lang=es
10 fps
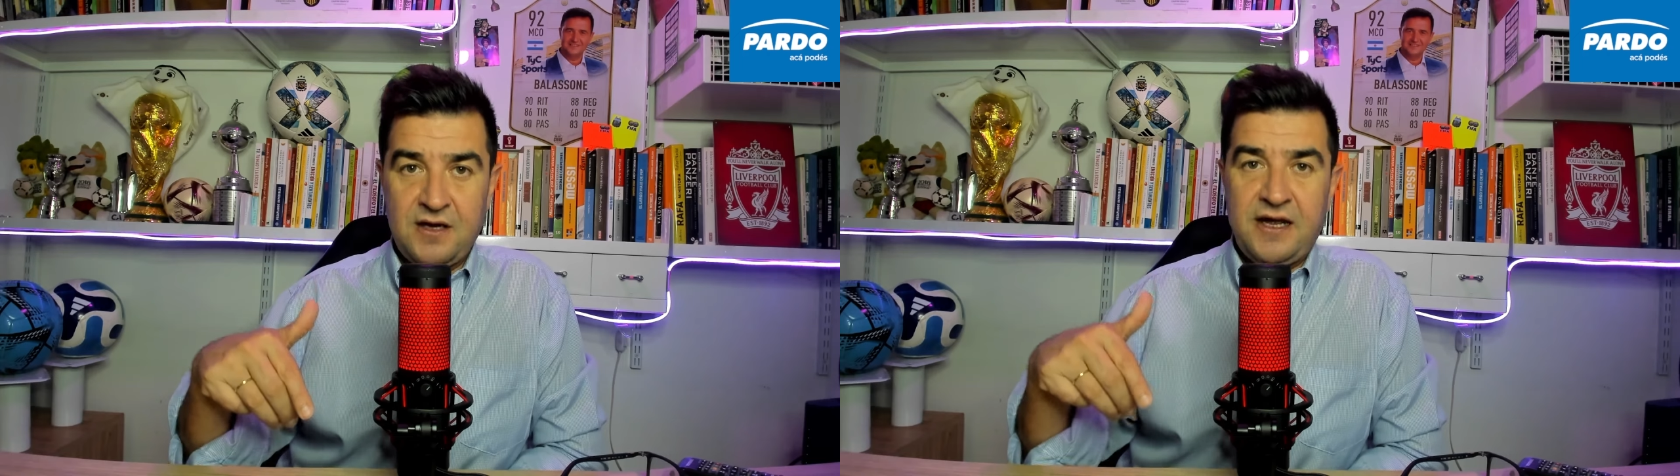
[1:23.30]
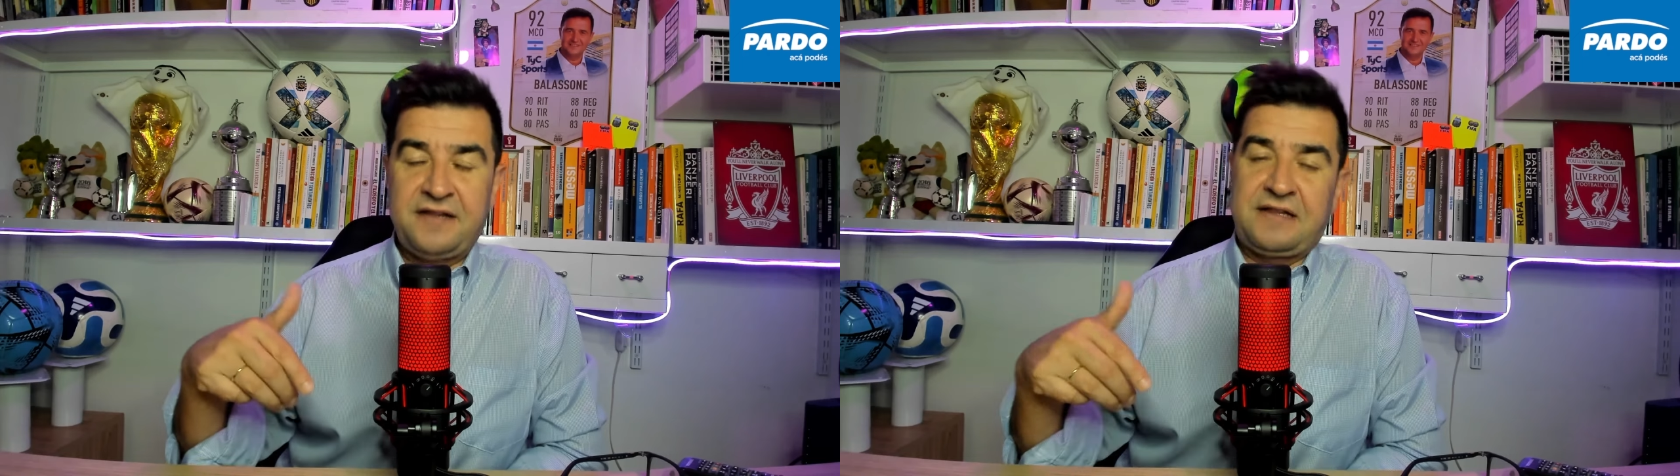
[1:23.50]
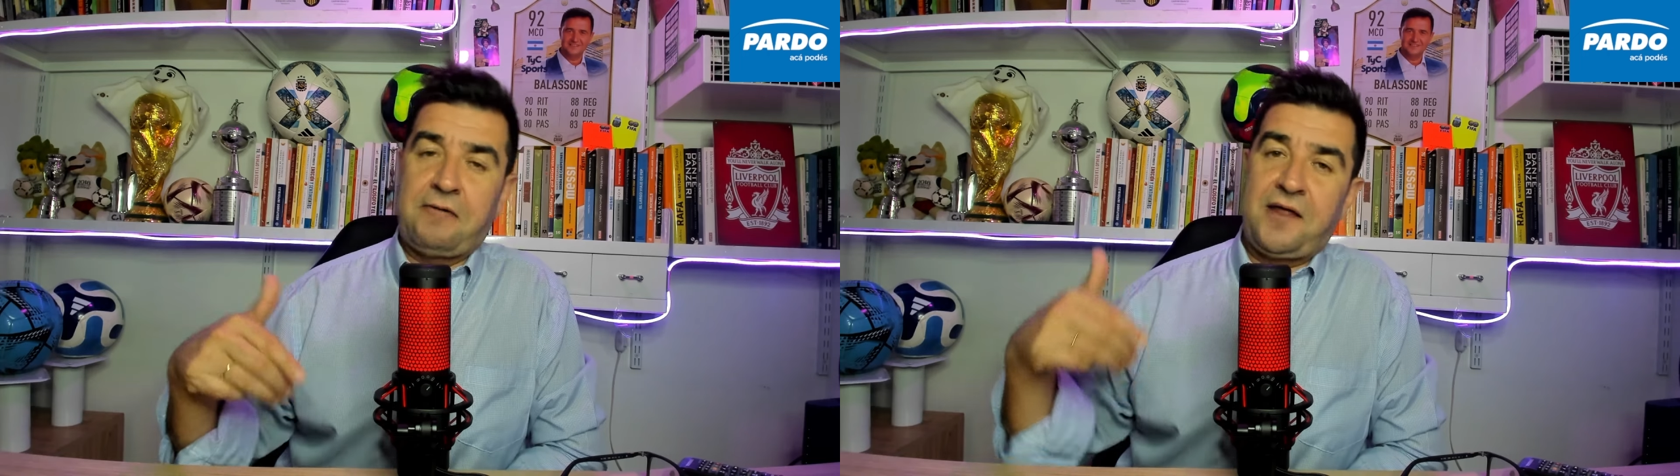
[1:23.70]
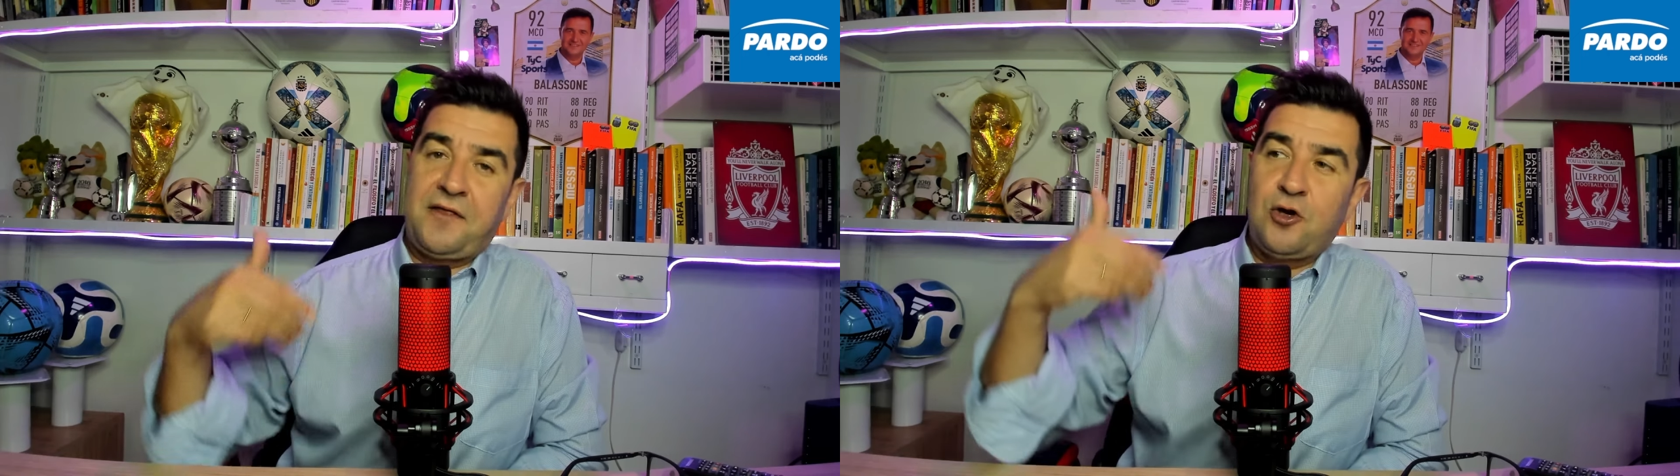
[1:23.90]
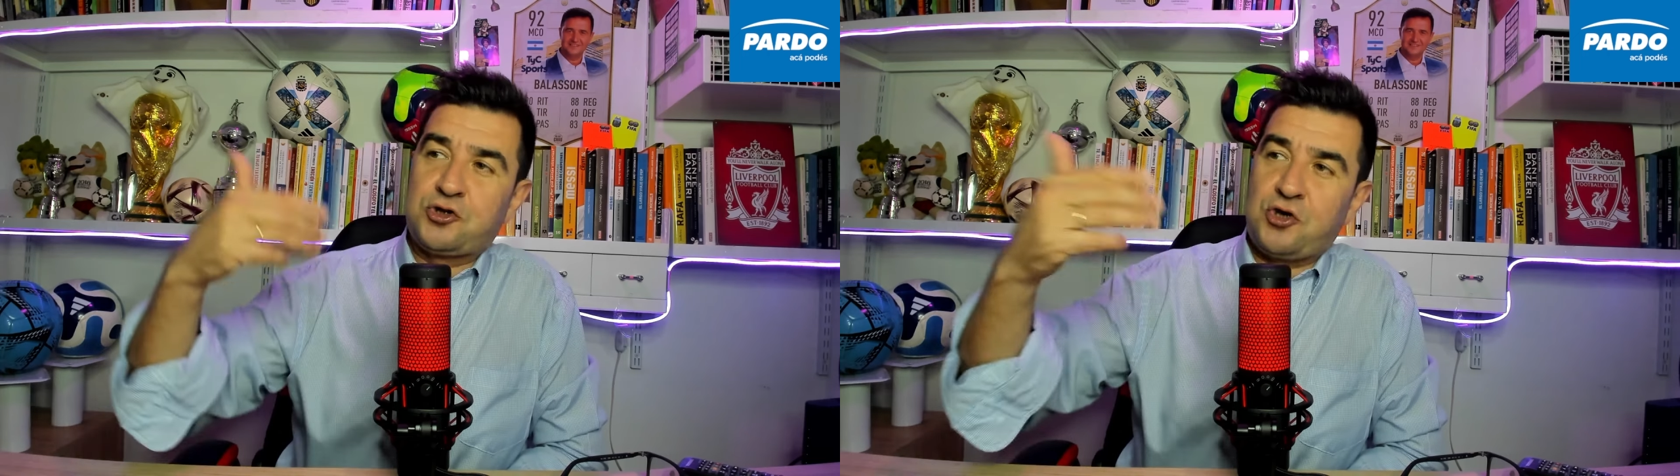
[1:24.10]
estaba
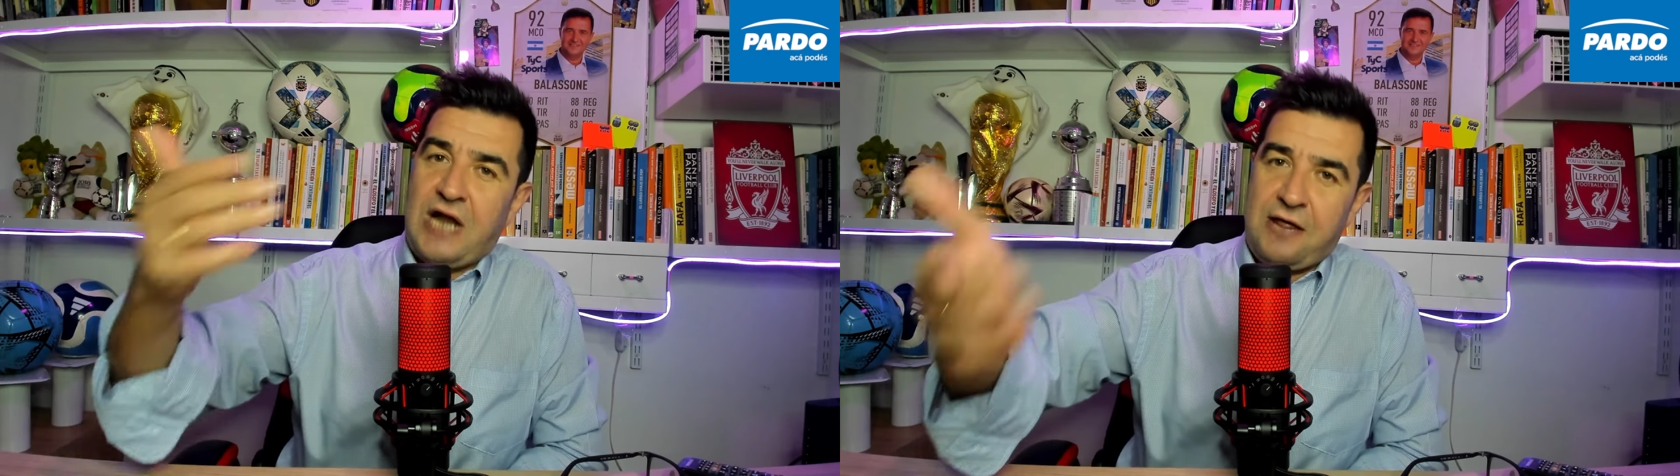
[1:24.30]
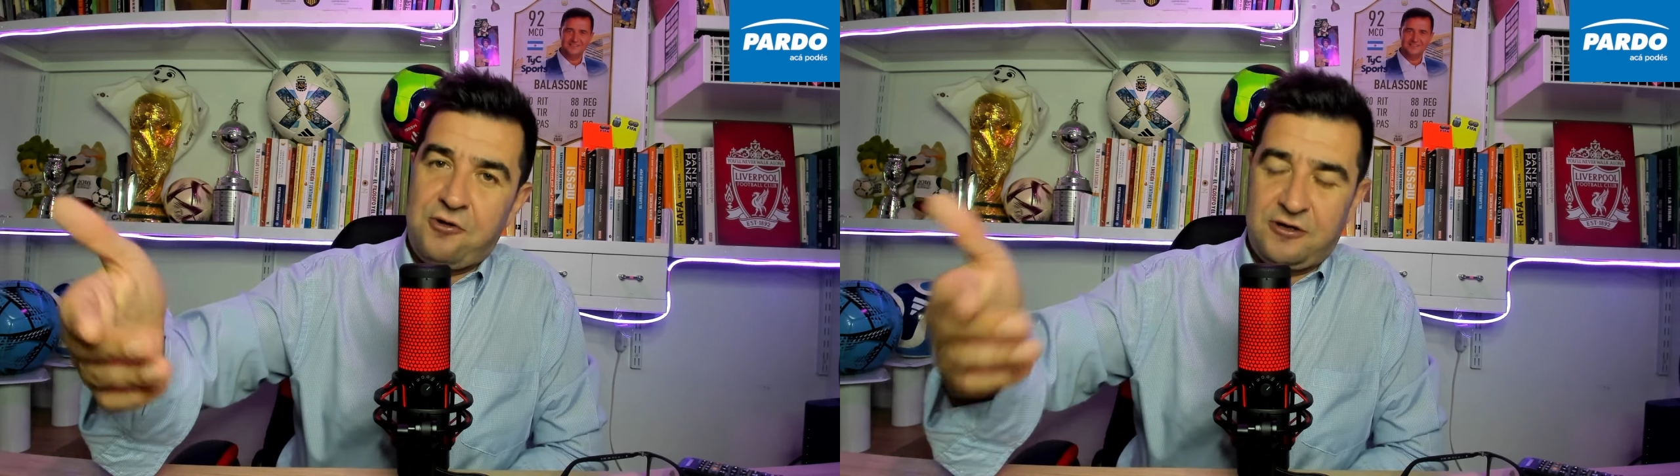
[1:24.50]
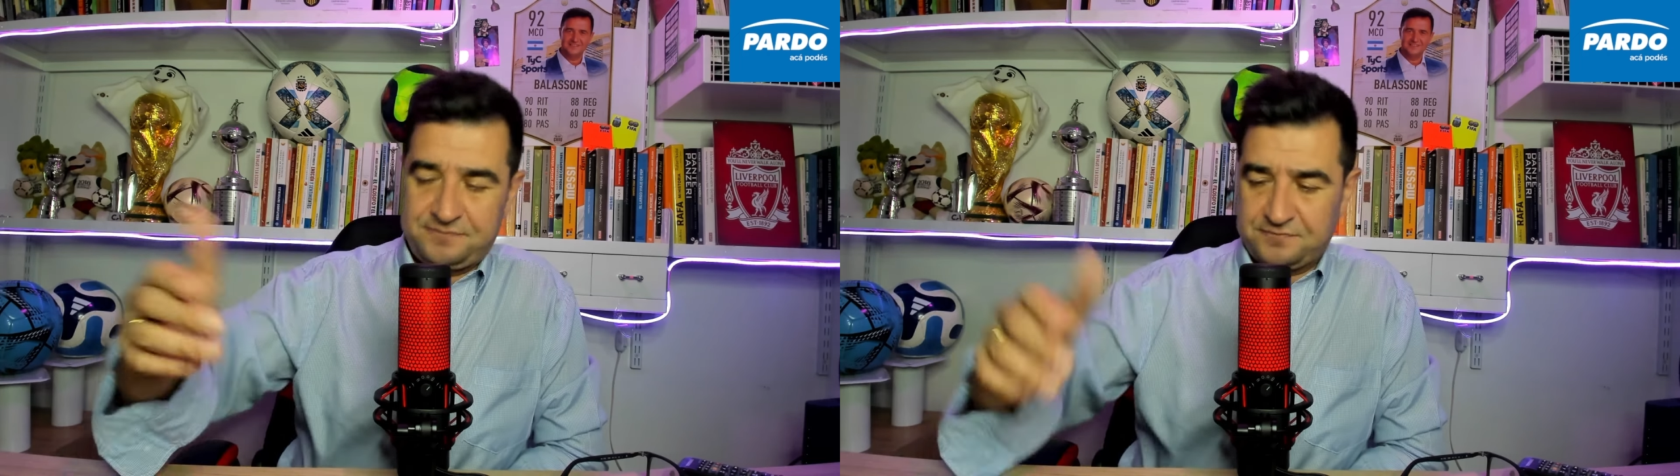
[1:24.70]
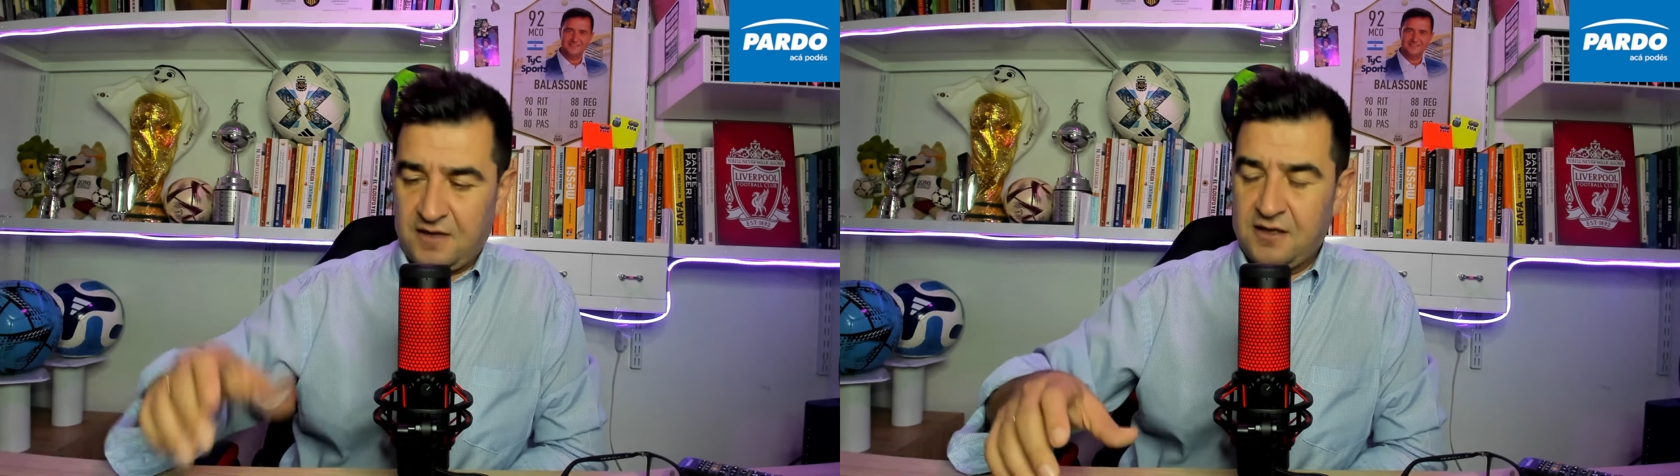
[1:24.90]
del otro lado,